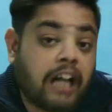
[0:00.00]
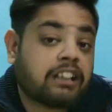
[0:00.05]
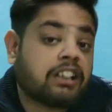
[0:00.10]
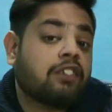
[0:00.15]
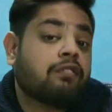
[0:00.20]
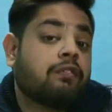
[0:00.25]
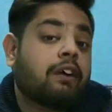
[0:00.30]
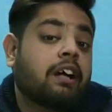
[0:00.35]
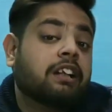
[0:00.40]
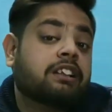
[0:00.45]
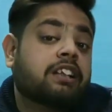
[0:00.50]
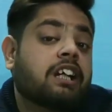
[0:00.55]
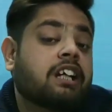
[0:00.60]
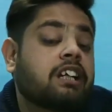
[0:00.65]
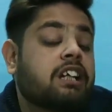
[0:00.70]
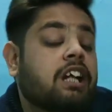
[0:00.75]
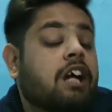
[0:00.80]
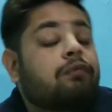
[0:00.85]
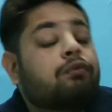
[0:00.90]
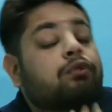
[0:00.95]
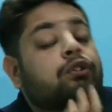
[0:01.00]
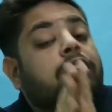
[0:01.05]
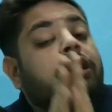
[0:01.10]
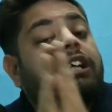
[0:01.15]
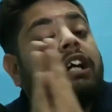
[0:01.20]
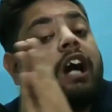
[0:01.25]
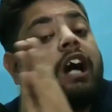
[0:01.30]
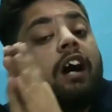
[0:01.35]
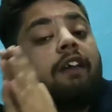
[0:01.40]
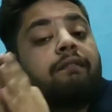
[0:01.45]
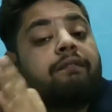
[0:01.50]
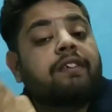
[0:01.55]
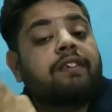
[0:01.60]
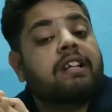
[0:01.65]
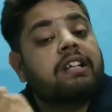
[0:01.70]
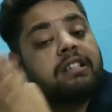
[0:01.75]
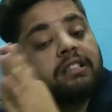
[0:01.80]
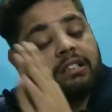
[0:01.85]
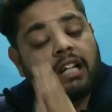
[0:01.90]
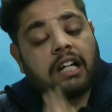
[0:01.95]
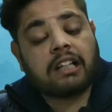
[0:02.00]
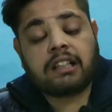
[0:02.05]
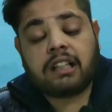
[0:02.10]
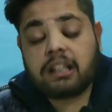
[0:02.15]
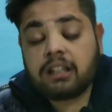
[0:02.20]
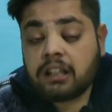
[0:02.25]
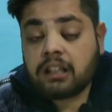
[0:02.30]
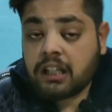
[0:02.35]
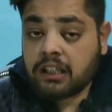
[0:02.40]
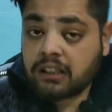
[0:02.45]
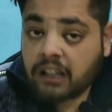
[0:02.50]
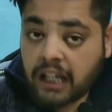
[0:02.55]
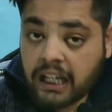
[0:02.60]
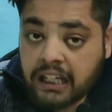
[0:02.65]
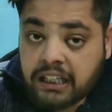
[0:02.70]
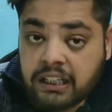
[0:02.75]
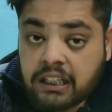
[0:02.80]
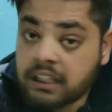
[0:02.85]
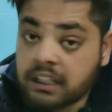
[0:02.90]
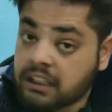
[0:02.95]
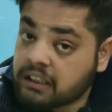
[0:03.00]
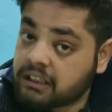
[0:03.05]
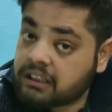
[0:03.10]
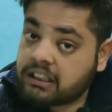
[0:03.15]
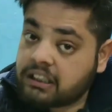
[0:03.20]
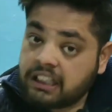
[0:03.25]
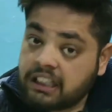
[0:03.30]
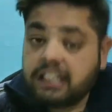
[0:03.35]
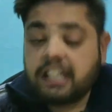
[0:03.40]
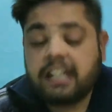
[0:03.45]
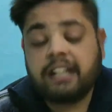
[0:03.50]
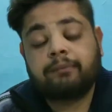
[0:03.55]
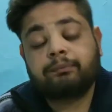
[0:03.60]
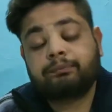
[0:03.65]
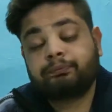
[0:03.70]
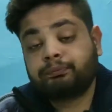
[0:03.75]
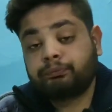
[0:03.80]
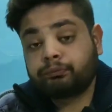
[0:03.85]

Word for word: आतंकवाद के खिलाफ उन्हें काफ़ी ज़्यादा लड़ाई की है